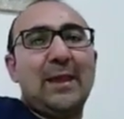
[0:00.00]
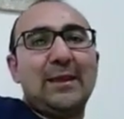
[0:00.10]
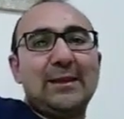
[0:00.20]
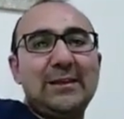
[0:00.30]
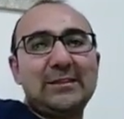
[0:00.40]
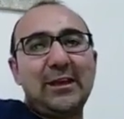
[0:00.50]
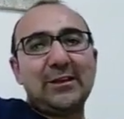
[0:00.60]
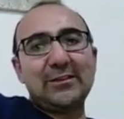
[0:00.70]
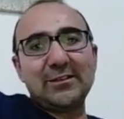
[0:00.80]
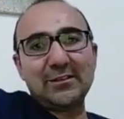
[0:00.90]

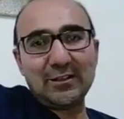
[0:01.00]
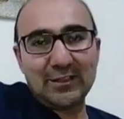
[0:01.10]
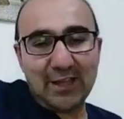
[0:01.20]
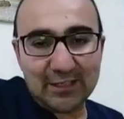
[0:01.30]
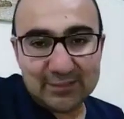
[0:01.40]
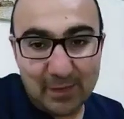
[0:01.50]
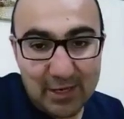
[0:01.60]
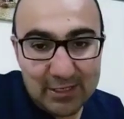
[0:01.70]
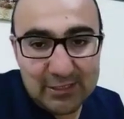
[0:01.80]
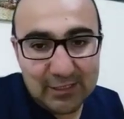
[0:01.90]
Nişancı yazma
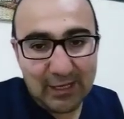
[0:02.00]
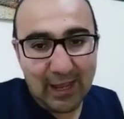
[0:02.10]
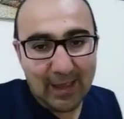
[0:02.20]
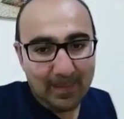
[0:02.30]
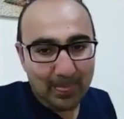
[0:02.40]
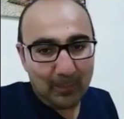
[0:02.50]
işiyle